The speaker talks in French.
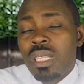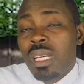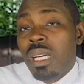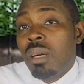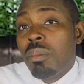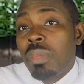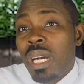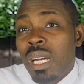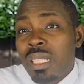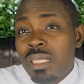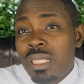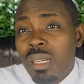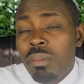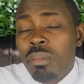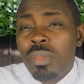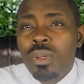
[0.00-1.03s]
Quand, par
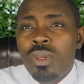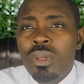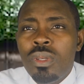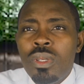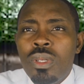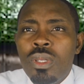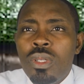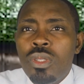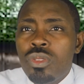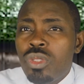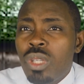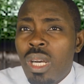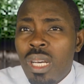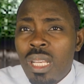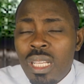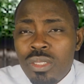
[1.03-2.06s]
exemple, tu es
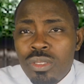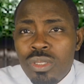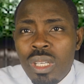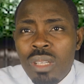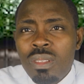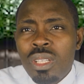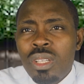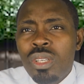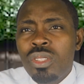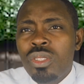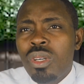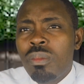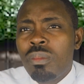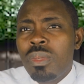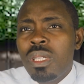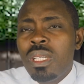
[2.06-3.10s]
en relation avec un
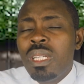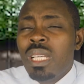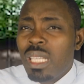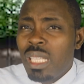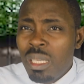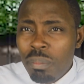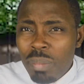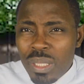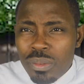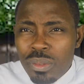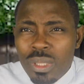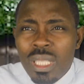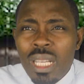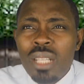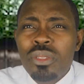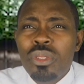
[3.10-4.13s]
homme, il passe le
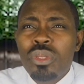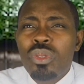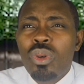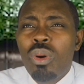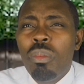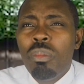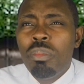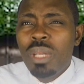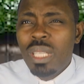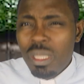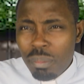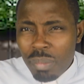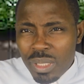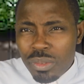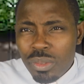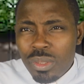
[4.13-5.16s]
temps à te tromper, il
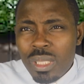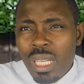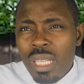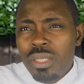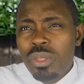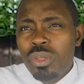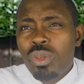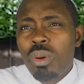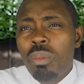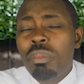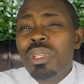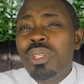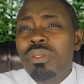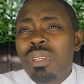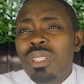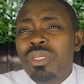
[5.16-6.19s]
passe le temps à te
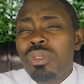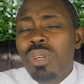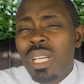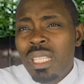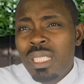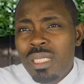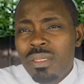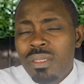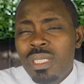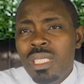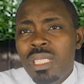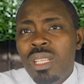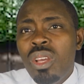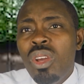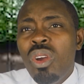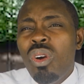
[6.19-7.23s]
tromper de façon
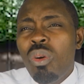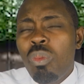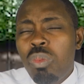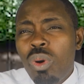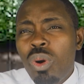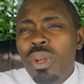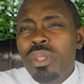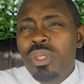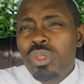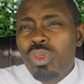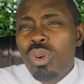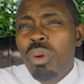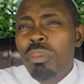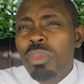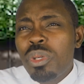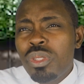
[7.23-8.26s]
indéfinie, au point de te
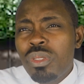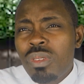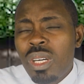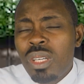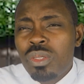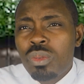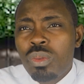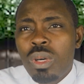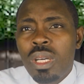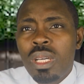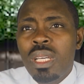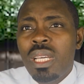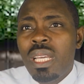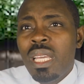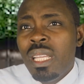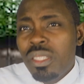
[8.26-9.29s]
trompe devant toi.
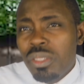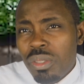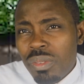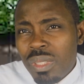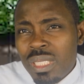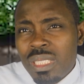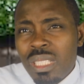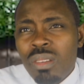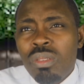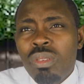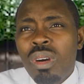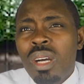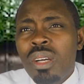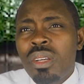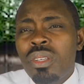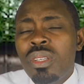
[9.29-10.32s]
Et il te fait
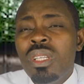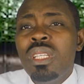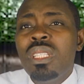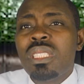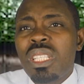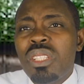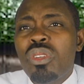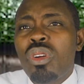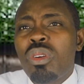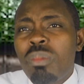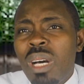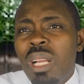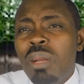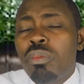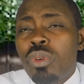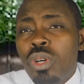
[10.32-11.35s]
savoir que c'est
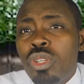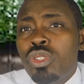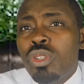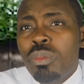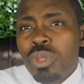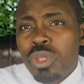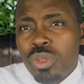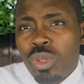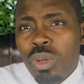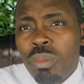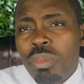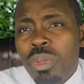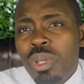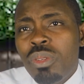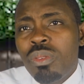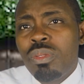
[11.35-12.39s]
normal pour un homme de
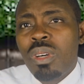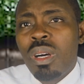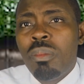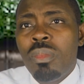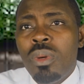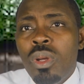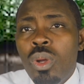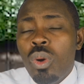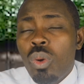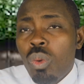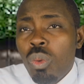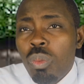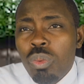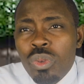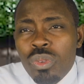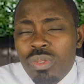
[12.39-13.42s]
tromper une femme,
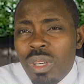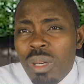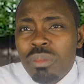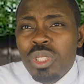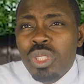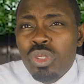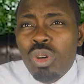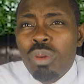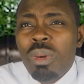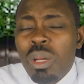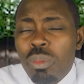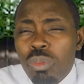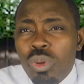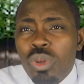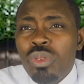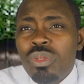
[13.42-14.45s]
ou pour une femme, c'est normal
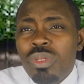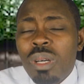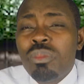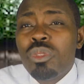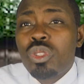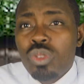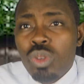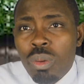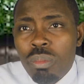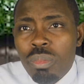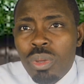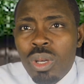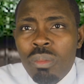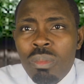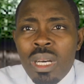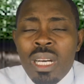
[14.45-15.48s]
pour une femme de tromper
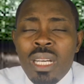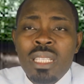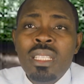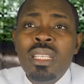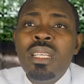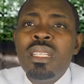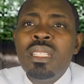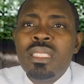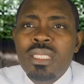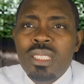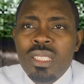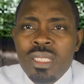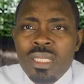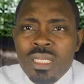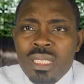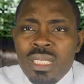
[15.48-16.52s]
un mari. C'est
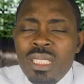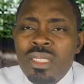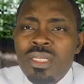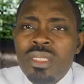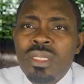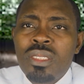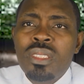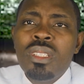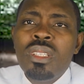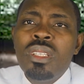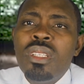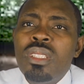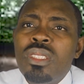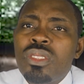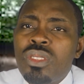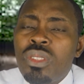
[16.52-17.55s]
un signe que
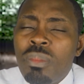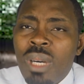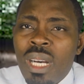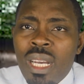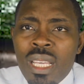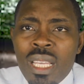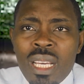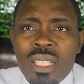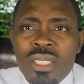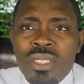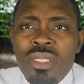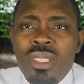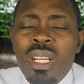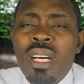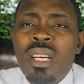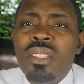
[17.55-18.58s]
ce
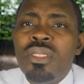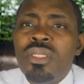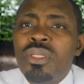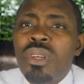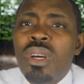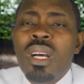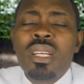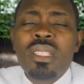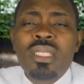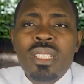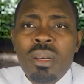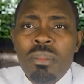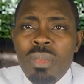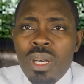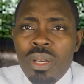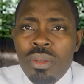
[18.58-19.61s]
mariage-là ne te rendra
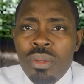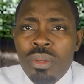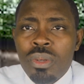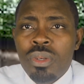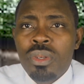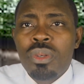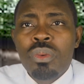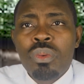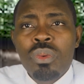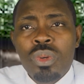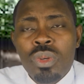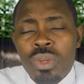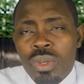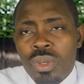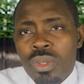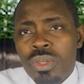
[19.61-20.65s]
pas heureux ou
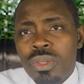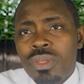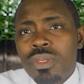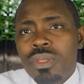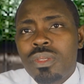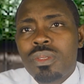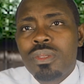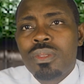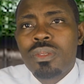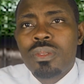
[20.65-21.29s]
heureuse.